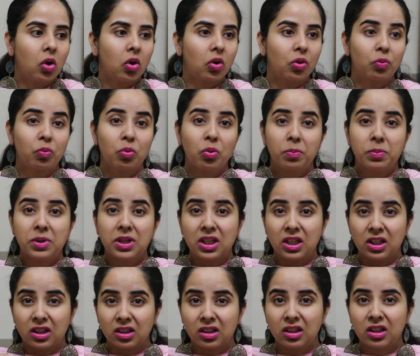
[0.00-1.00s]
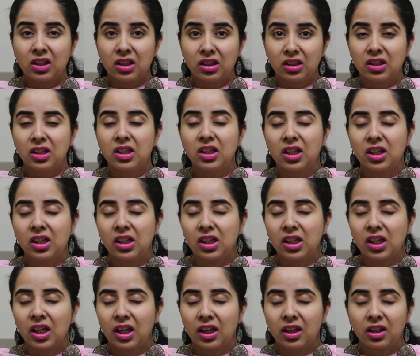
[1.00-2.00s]
और वो भी इतनी गंदी
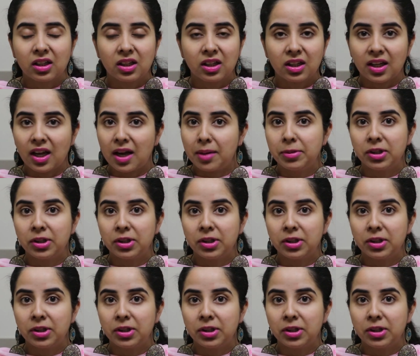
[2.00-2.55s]
निकली हैं कि क्या